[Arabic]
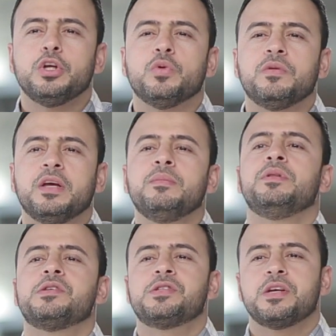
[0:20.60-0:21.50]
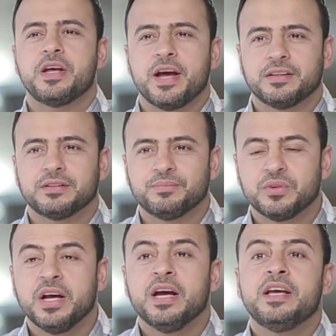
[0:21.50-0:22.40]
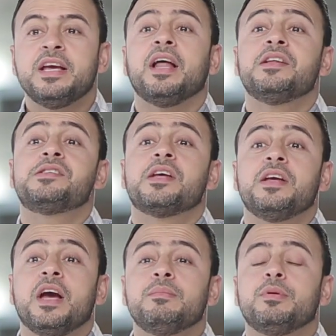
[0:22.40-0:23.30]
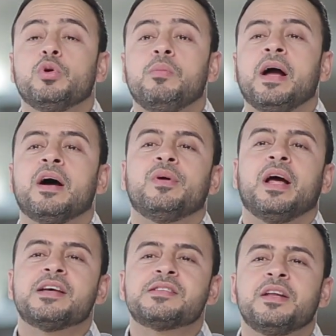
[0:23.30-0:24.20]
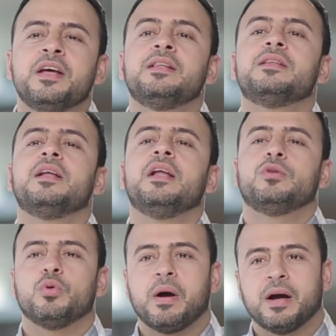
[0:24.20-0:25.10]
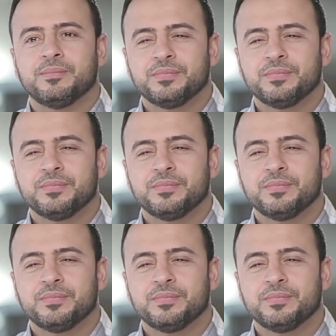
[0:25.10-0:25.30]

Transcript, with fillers: يذهبن السيئات يعني السيئات بتمحى والحسنات لا تمحى